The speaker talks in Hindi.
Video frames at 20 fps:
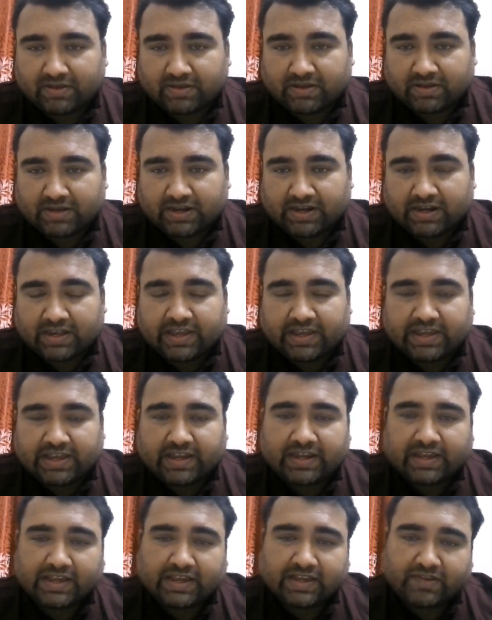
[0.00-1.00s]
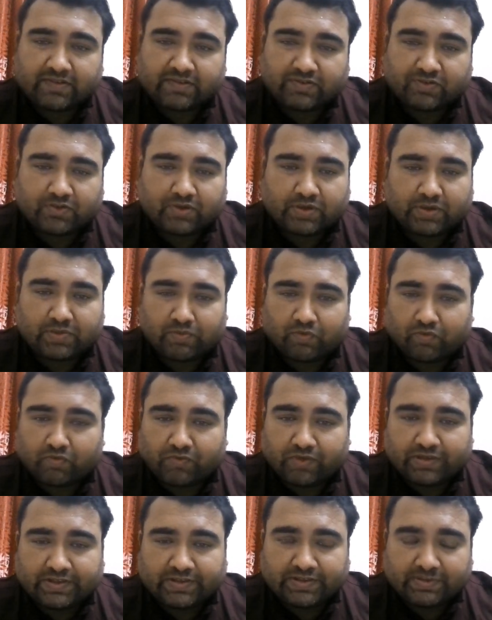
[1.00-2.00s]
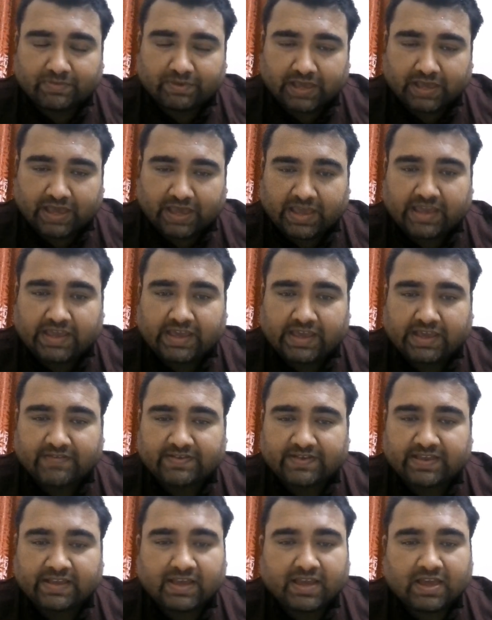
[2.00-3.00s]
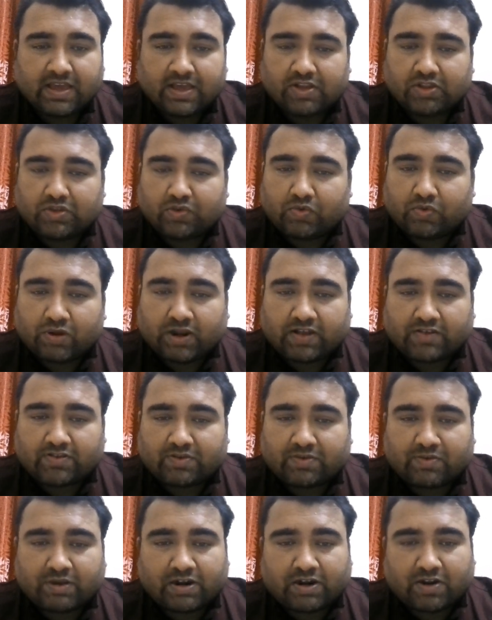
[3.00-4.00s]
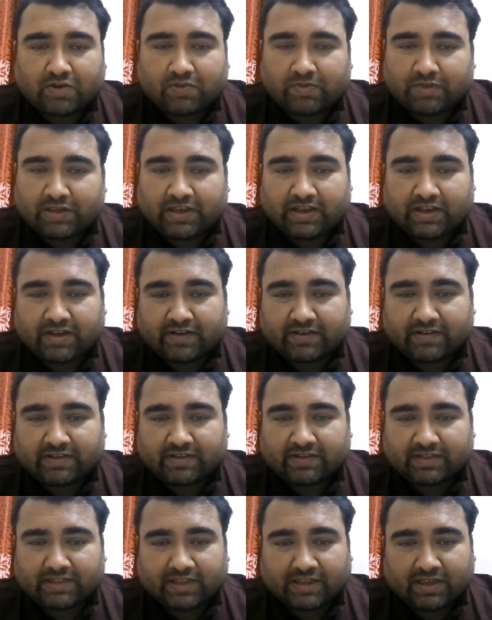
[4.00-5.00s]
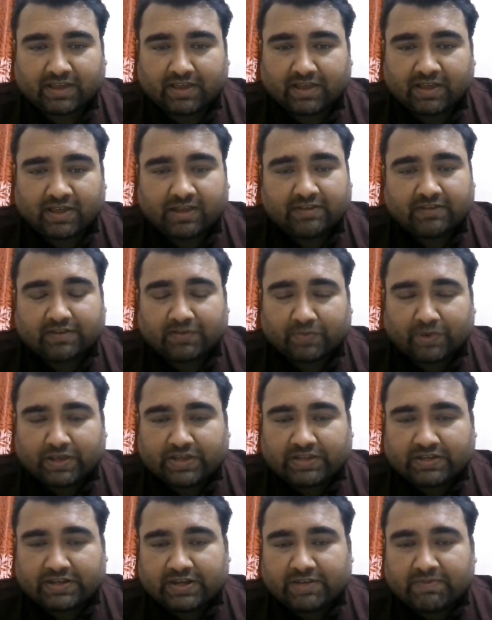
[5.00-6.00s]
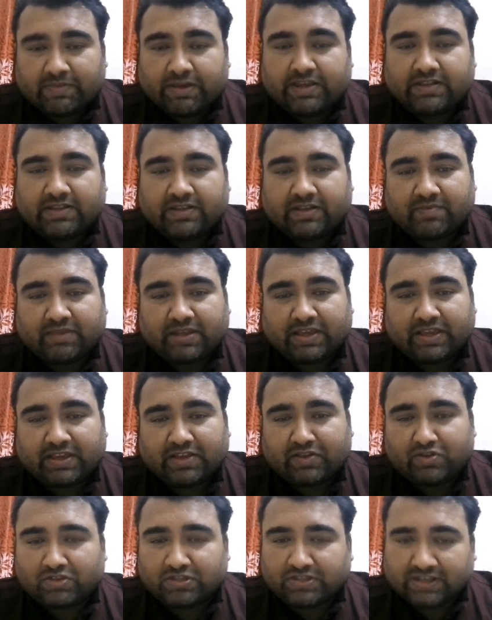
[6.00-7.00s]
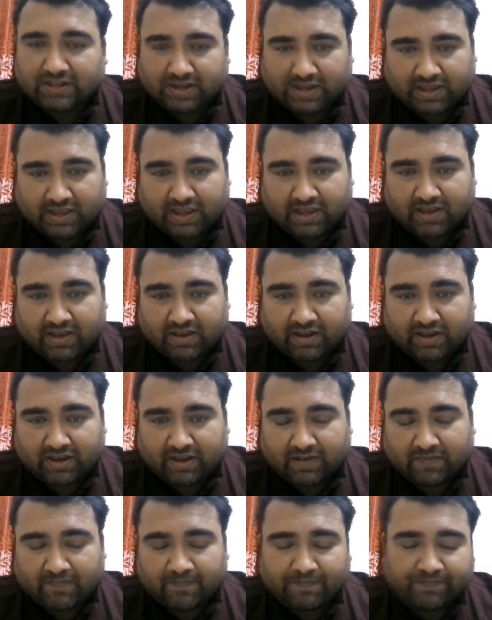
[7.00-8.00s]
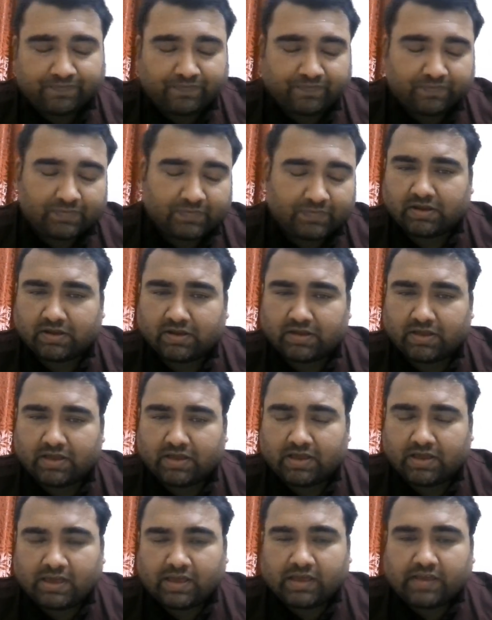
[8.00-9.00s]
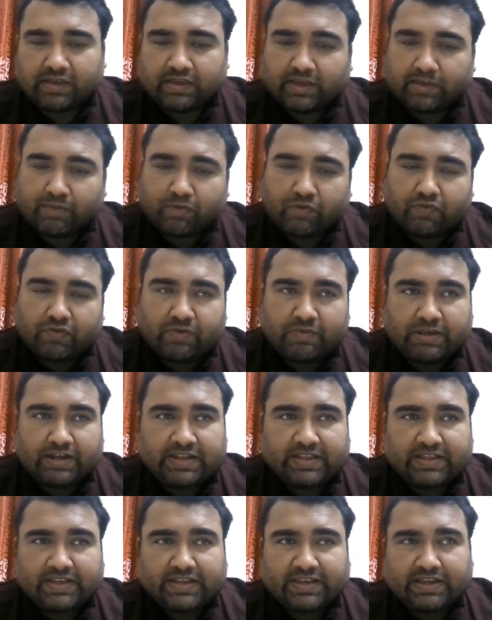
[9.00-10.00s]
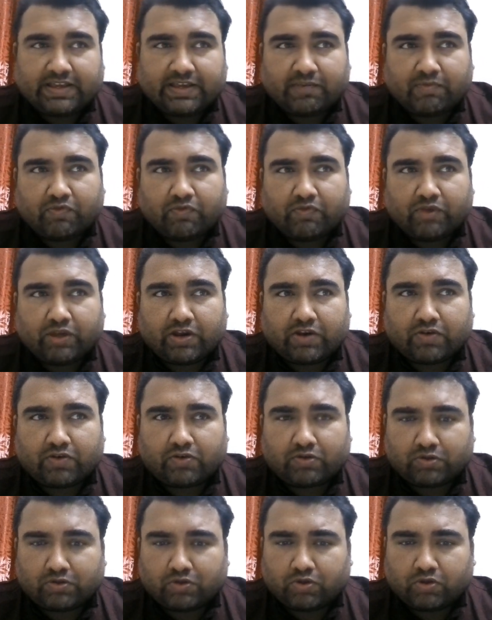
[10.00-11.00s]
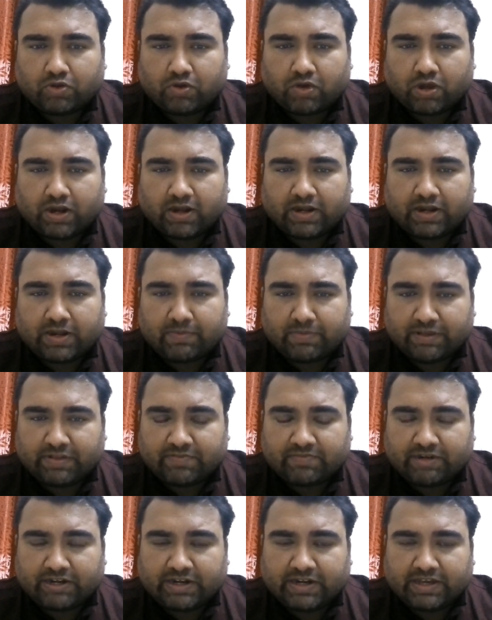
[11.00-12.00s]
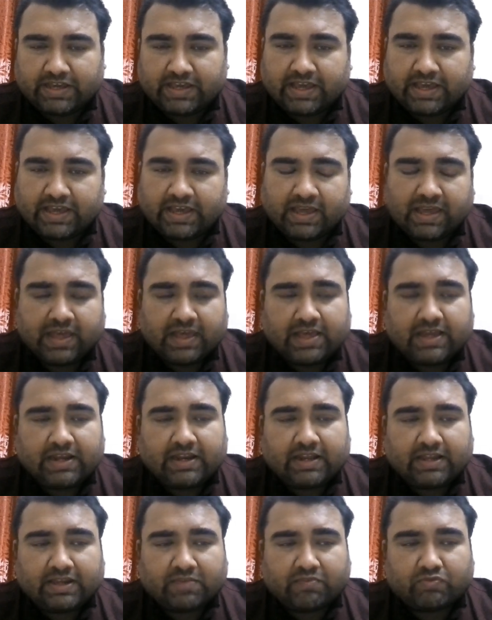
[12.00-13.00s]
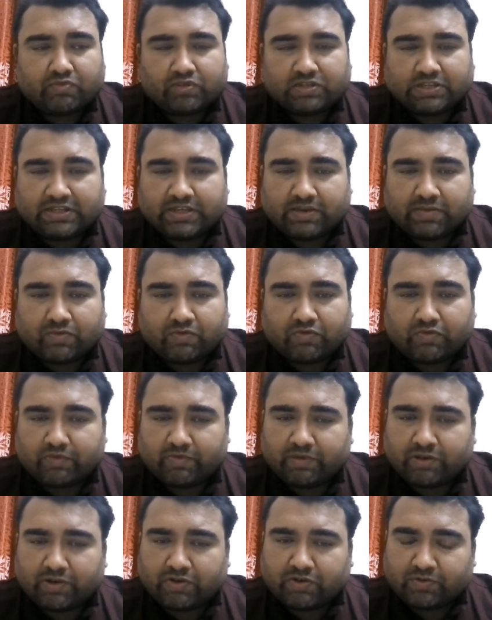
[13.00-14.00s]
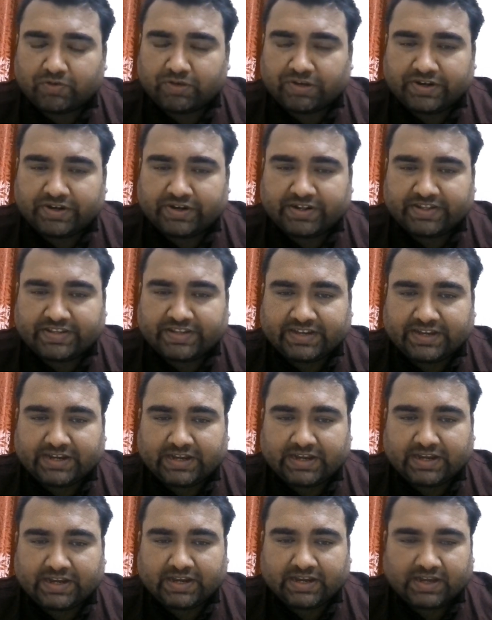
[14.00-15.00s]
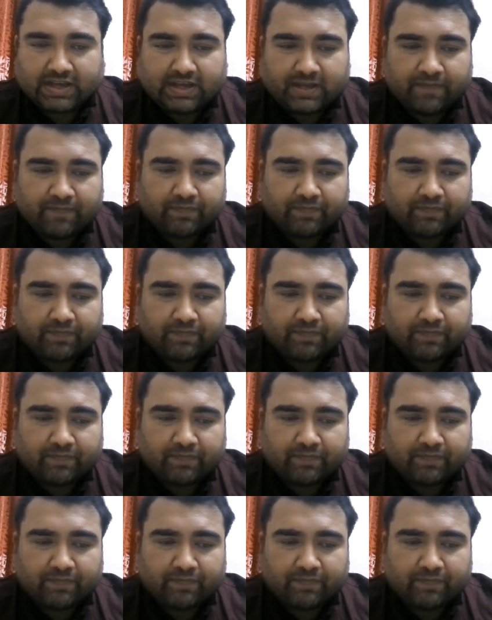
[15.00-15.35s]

करने की लेकिन जो है मूवी जब है ही ऐसी तो वो राजकुमार राव भी क्या कर सकते हैं जब खिचड़ी में ही दम नहीं है तो जीरा क्या करेगा ये मूवी मैंने देखी ये मूवी अराउंड दो घंटे बीस मिनट की है लेकिन मुझे ये मूवी में कुछ भी इंटरेस्टिंग नहीं लगा